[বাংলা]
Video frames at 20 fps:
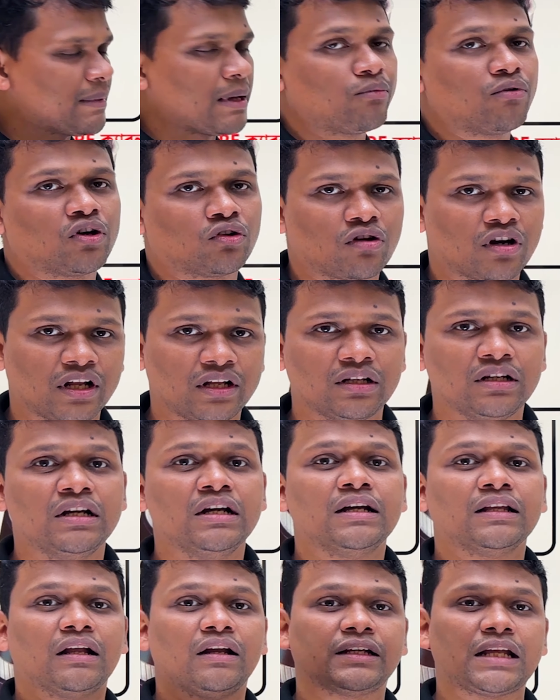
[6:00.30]
ব্যবহার করেন
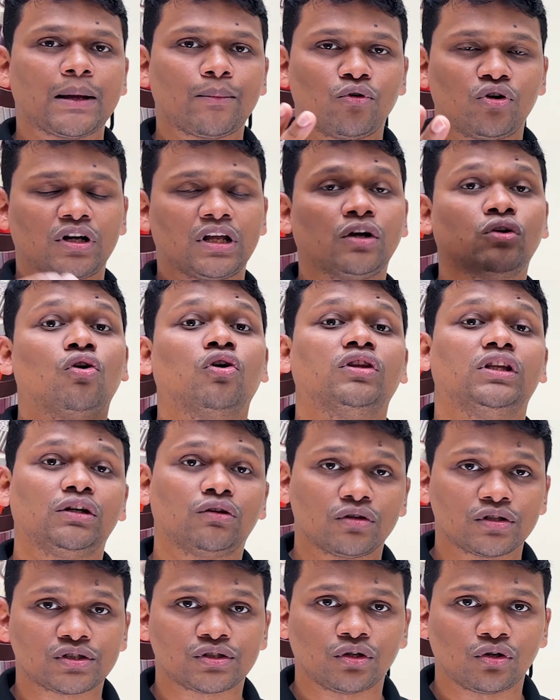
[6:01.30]
তাহলে ক্যাবলটা
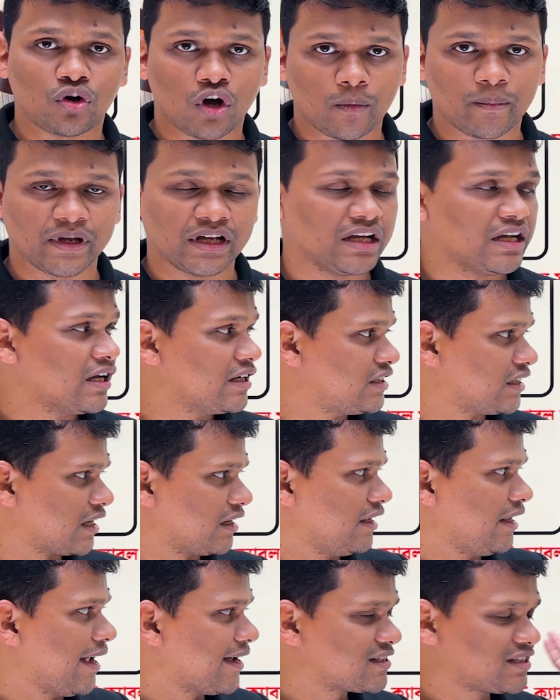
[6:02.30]
ক্ষতিগ্রস্ত হবে
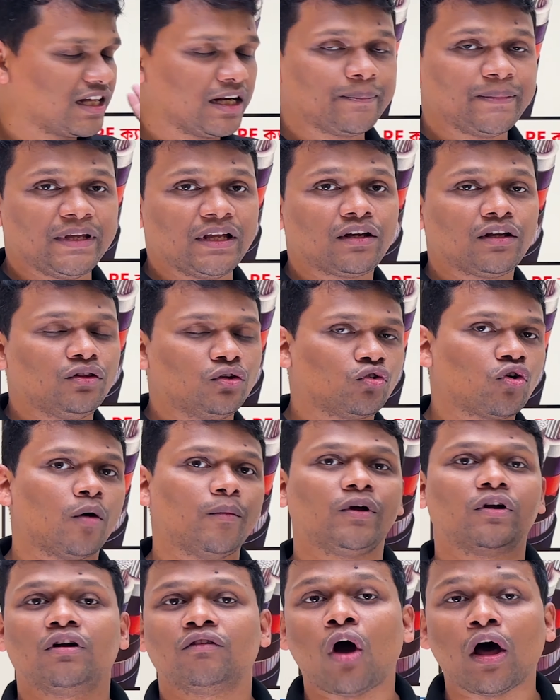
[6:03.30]
সেখানে এক্সএল পি কিন্তু
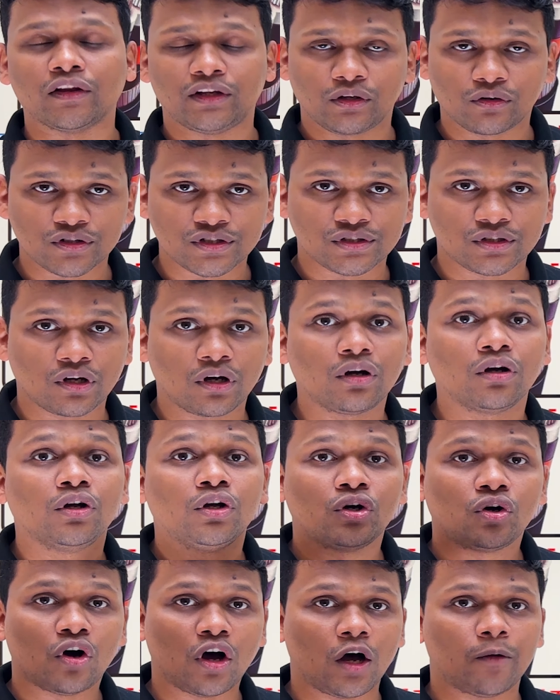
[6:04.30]
ক্ষতিগ্রস্ত
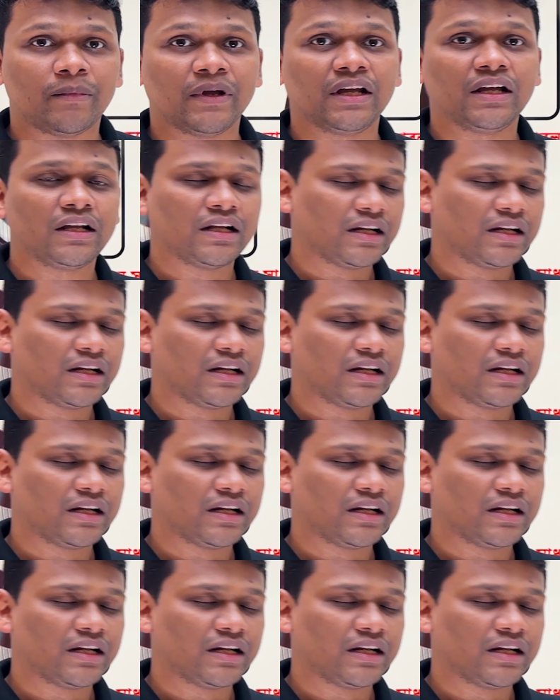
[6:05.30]
হবে